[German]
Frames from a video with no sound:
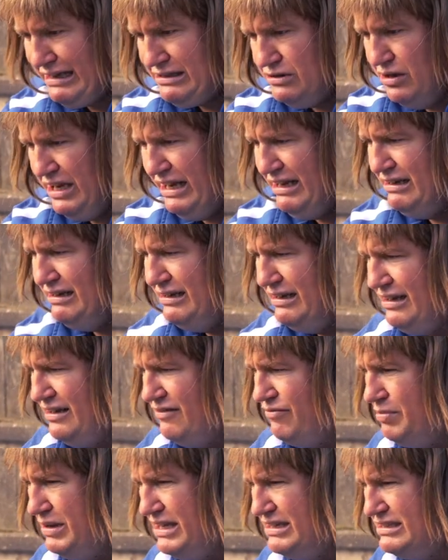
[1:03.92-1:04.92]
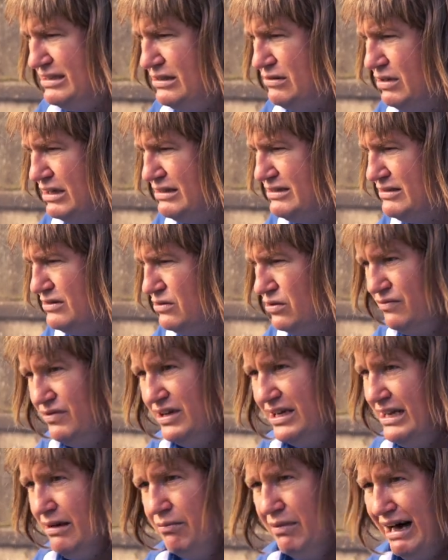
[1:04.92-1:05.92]
aktuellen DFB-Situation,
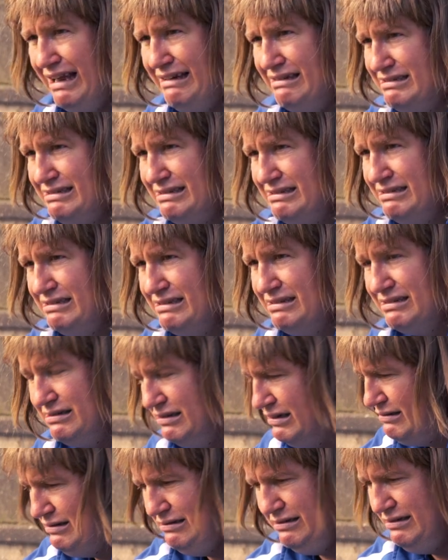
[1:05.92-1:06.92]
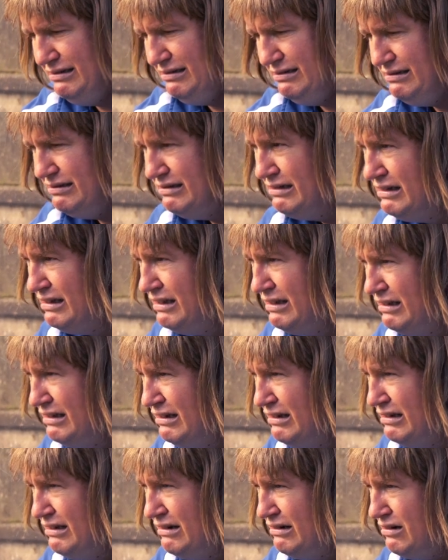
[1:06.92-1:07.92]
wir nehmen alles. Das ist,
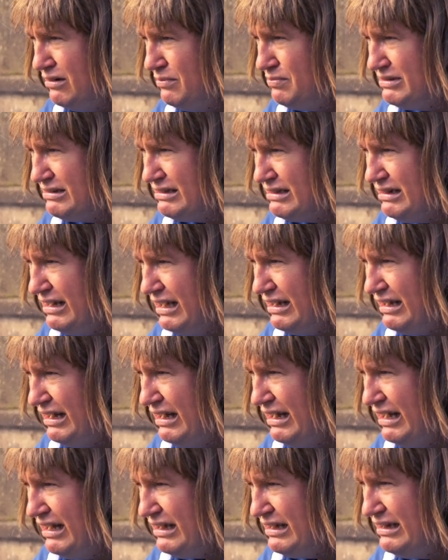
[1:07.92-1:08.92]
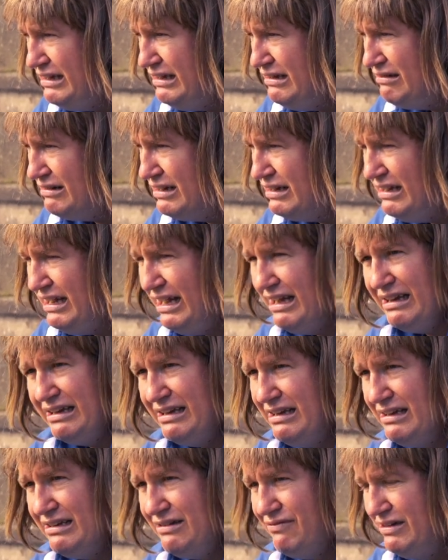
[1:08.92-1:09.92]
ob es ein kleiner Harry oder eine
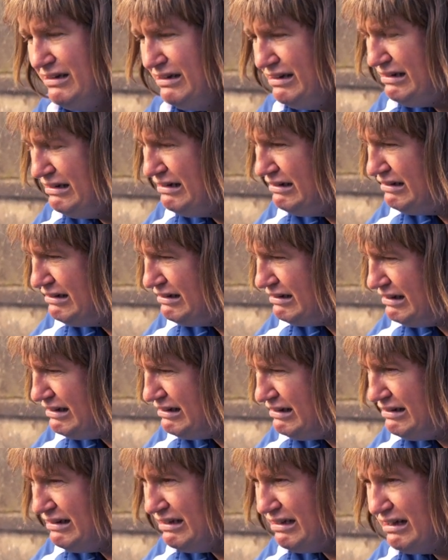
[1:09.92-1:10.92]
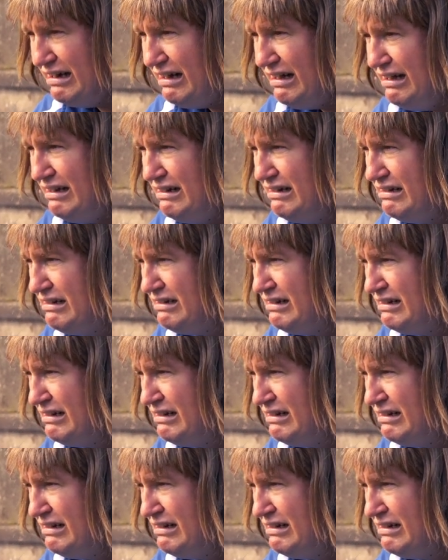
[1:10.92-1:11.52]
Harriet wird, das ist egal.